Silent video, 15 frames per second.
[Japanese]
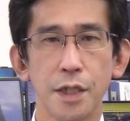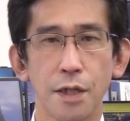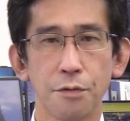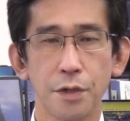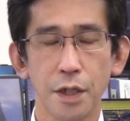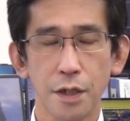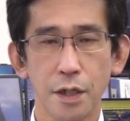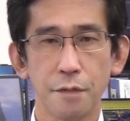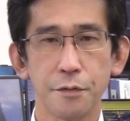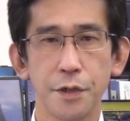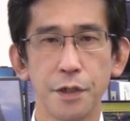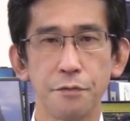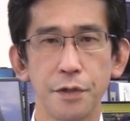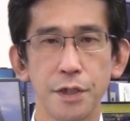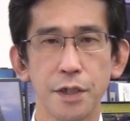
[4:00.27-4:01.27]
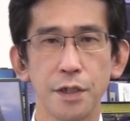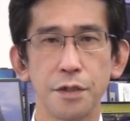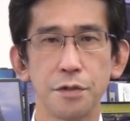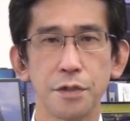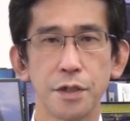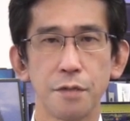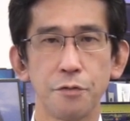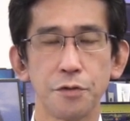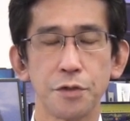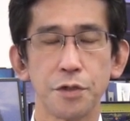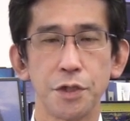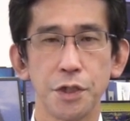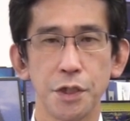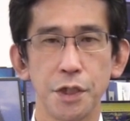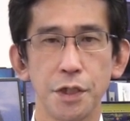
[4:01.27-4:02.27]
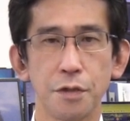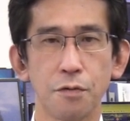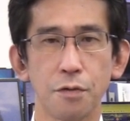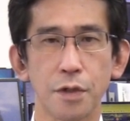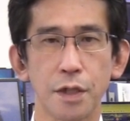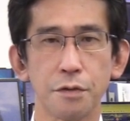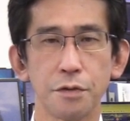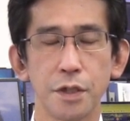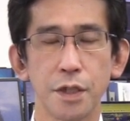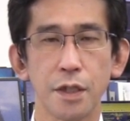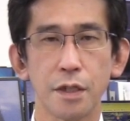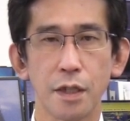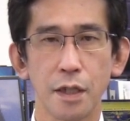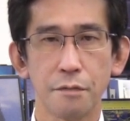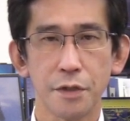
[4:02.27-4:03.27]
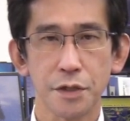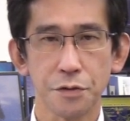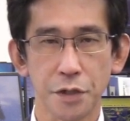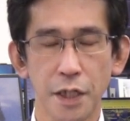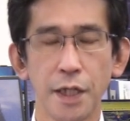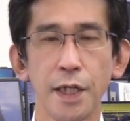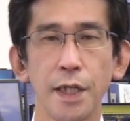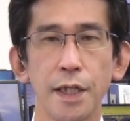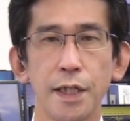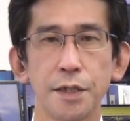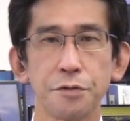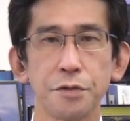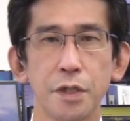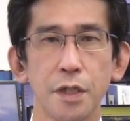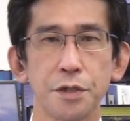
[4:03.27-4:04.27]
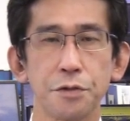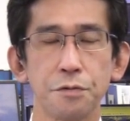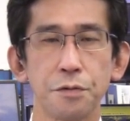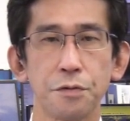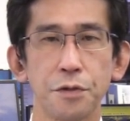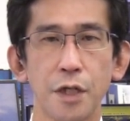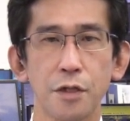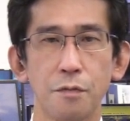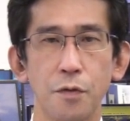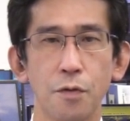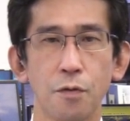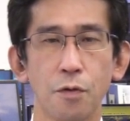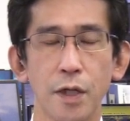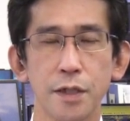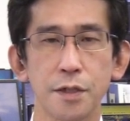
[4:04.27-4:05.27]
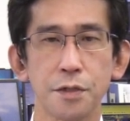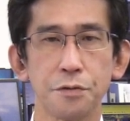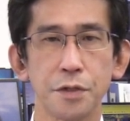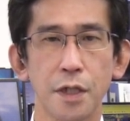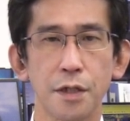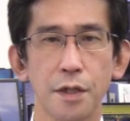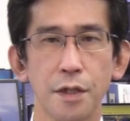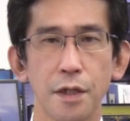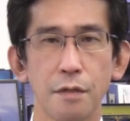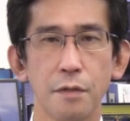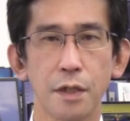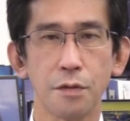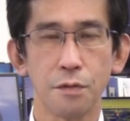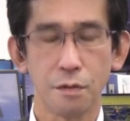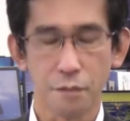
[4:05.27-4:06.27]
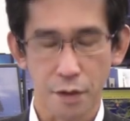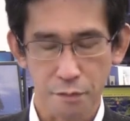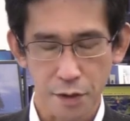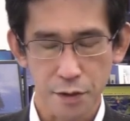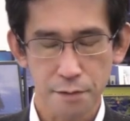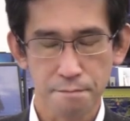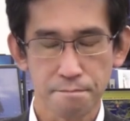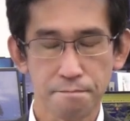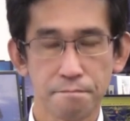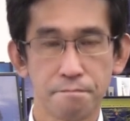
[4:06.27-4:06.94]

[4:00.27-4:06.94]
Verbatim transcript: てはお天気アプリウェザーニュースでも随時ご確認いただけますので、そういった情報などもご活用いただければと思います。